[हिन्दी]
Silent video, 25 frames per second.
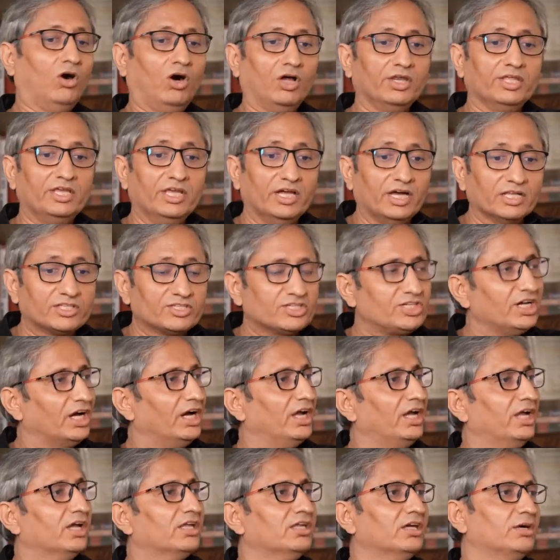और ये अच्छा
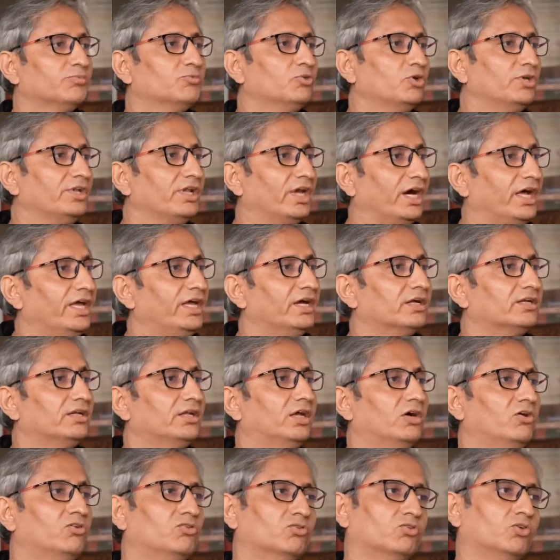है कि अब कोई नायक
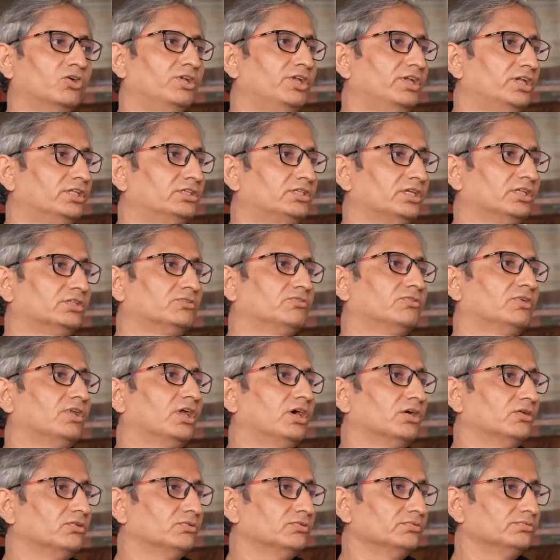ना हो कोई नेतृत्व
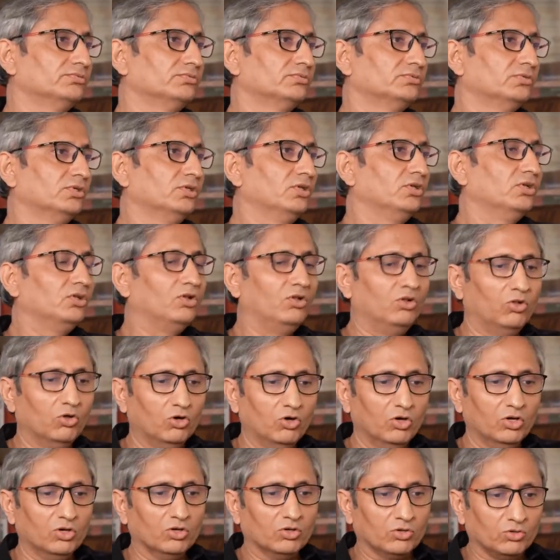ना हो
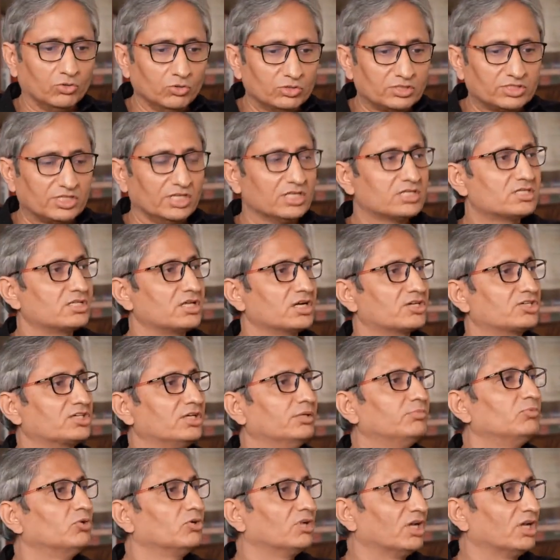लोग खुद से सक्षम